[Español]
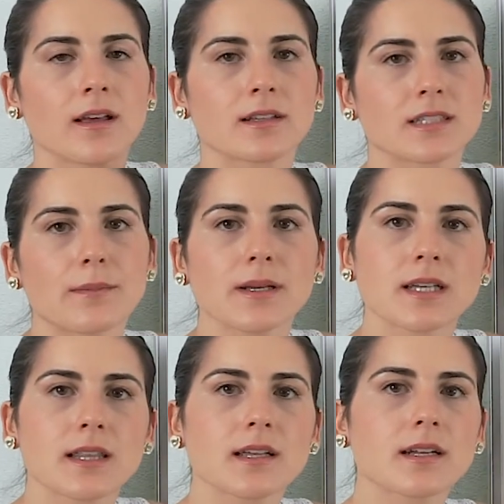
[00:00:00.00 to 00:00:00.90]

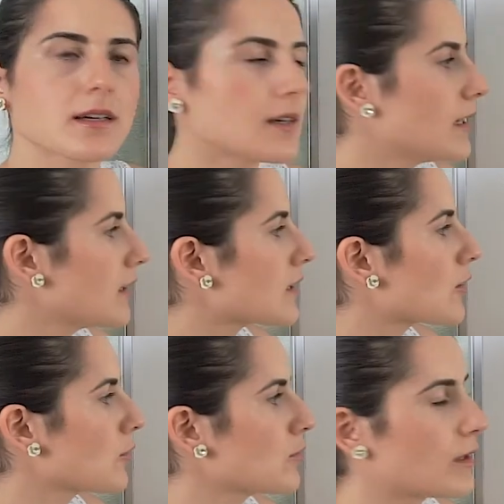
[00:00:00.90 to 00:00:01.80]
¿Sabéis hacer el
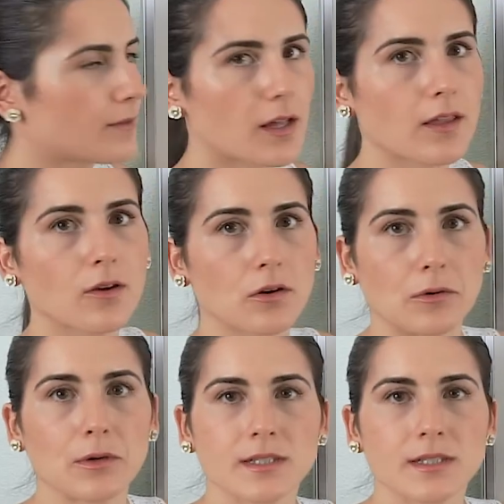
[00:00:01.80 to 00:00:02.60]
desarrollo de una fracción?